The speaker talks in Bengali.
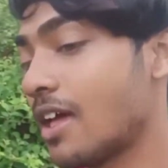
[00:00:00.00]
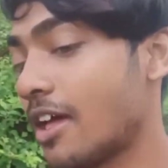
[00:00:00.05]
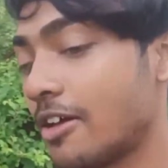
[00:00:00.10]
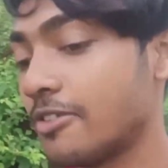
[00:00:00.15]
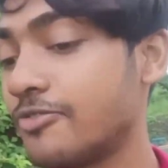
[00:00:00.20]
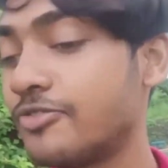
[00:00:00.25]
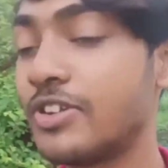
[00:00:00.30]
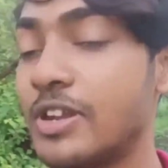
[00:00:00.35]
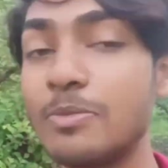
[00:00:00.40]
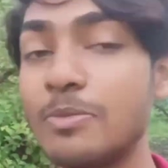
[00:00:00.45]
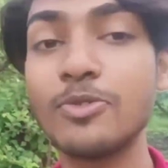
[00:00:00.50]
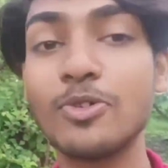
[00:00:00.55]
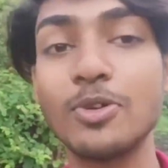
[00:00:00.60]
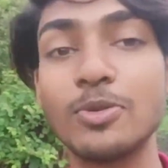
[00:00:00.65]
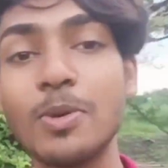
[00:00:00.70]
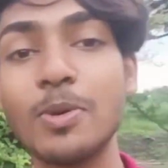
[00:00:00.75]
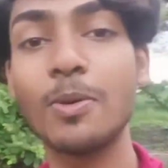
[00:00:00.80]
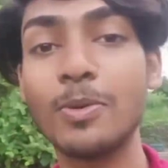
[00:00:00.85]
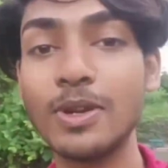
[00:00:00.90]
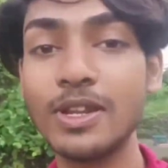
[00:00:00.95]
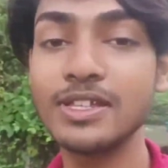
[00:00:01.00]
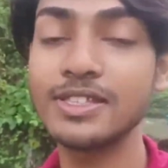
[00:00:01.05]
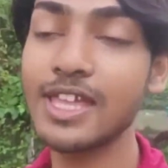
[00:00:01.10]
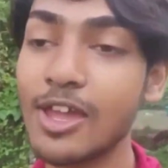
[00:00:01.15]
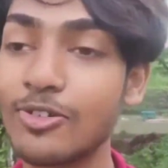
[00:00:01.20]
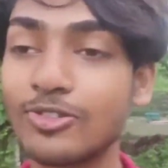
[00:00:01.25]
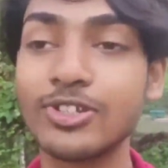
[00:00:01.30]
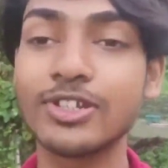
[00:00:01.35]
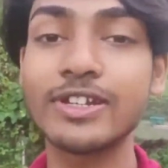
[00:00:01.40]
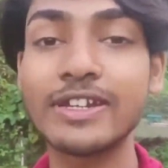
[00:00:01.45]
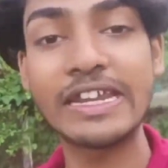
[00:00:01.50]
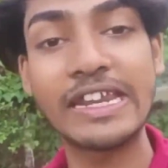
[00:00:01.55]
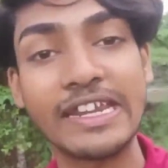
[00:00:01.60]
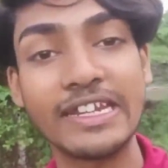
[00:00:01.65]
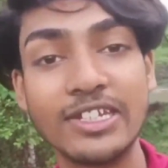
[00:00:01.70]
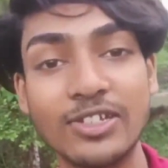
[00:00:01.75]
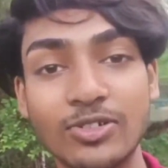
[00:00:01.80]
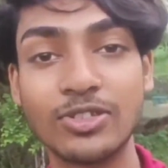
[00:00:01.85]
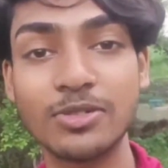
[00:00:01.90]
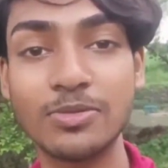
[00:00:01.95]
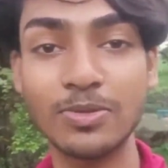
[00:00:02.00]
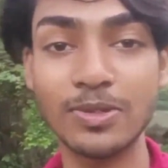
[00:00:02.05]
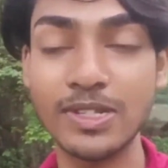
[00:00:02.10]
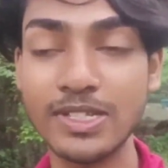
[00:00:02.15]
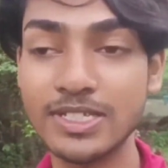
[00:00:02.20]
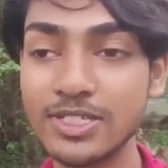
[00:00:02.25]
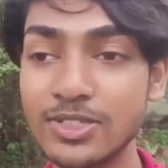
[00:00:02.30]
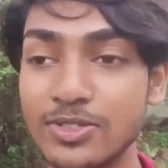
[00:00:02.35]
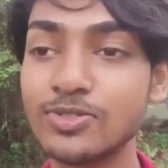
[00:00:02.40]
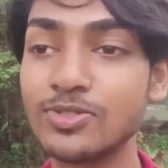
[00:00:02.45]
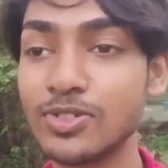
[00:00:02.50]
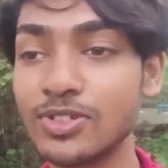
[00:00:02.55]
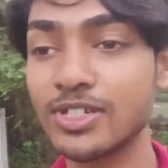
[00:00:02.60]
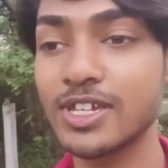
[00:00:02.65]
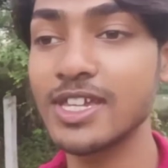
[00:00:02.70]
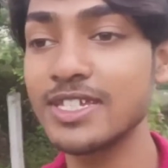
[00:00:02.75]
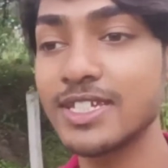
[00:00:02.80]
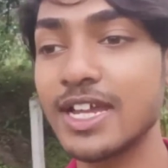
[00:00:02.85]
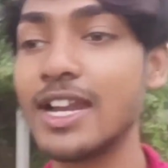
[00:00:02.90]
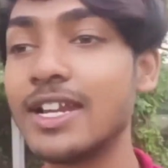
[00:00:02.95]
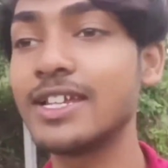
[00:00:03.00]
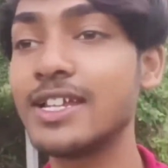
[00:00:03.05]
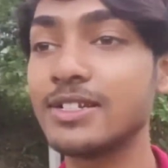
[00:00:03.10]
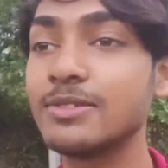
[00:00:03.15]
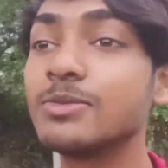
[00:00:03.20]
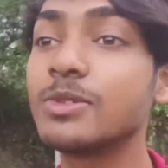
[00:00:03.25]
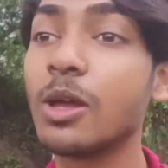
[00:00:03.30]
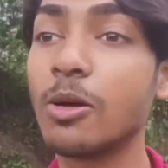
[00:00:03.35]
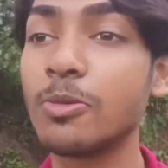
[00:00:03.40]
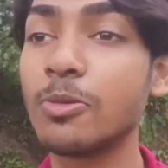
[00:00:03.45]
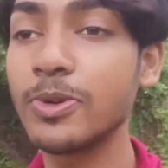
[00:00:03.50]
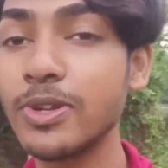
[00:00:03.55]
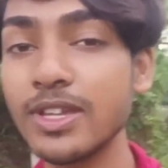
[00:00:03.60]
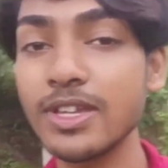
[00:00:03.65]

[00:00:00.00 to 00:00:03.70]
ফ্রেম করব বলে তাই ওদেরকে রেডি হতে বলেছি দুজনকেই শাড়ি আর জামা পরে